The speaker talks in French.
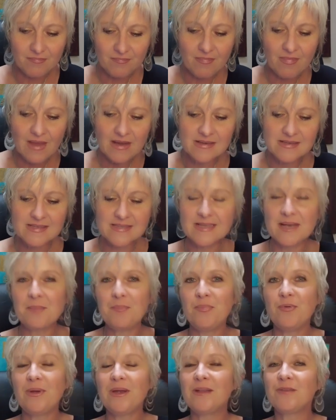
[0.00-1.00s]
Ça
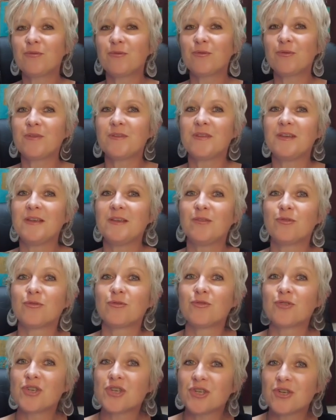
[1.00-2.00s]
peut être aussi de
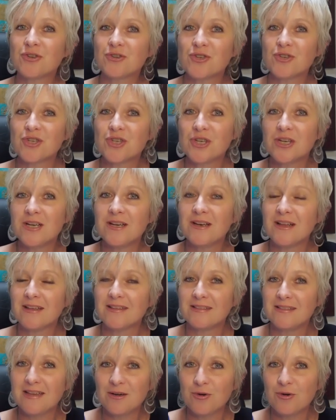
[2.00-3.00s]
changer la
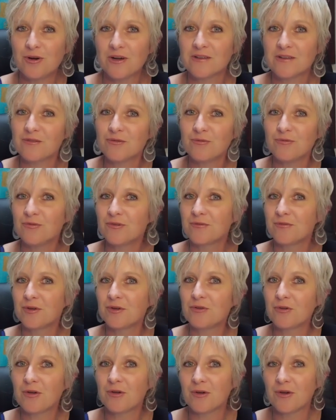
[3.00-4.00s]
décoration de
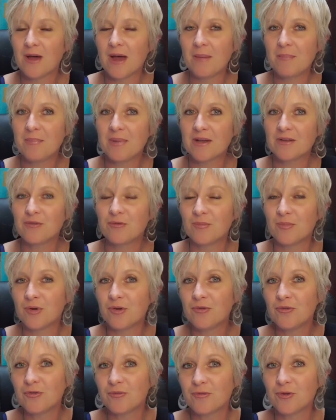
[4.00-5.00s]
votre appartement,
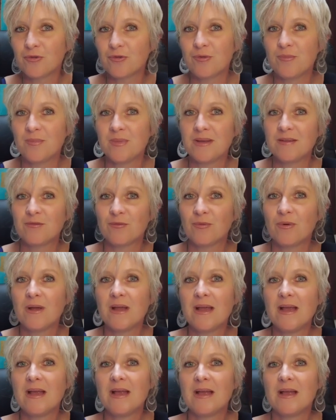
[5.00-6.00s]
de votre maison.
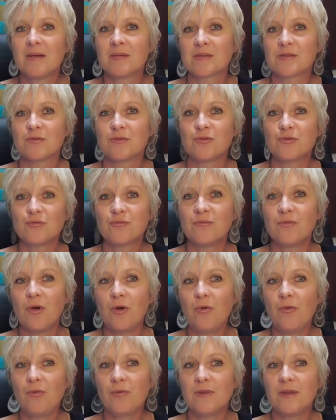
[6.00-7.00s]
Parce que
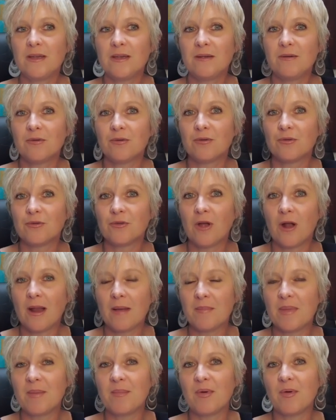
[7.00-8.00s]
souvent, on est euh, dans la
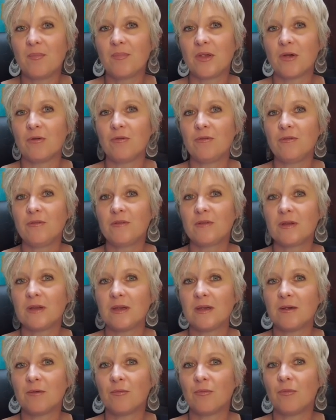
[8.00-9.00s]
même ambiance
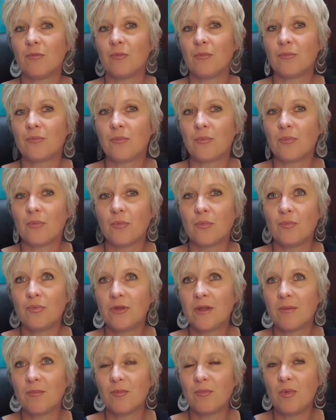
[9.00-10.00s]
et au bout d'un
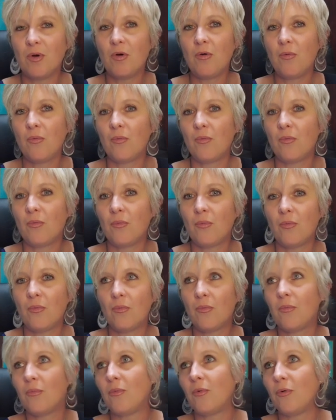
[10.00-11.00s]
moment, on,
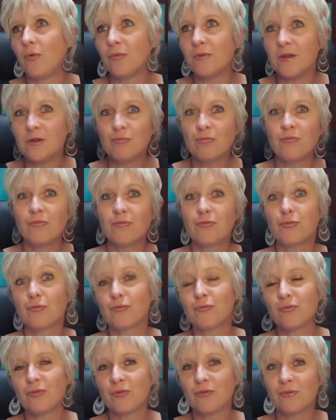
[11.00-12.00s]
on étouffe, surtout
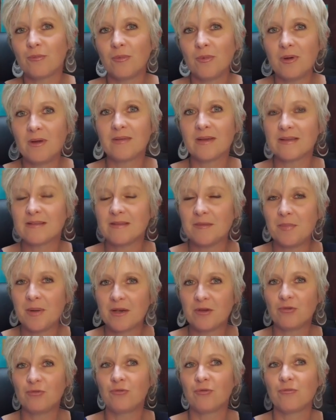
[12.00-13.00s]
en ce moment avec ces
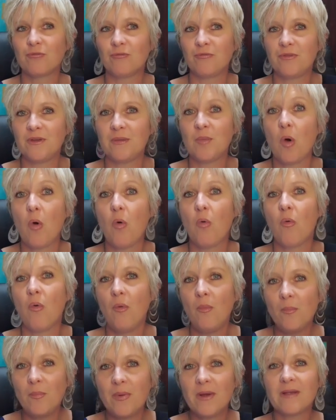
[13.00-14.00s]
périodes de confinement où on
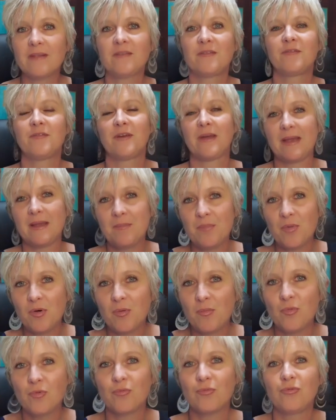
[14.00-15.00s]
passe vraiment
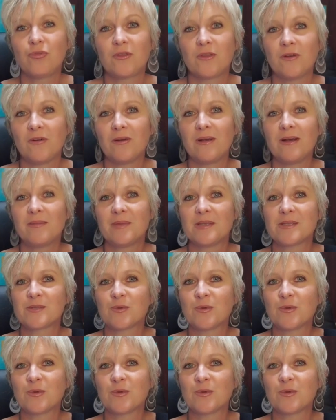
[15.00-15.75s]
beaucoup de temps à la maison,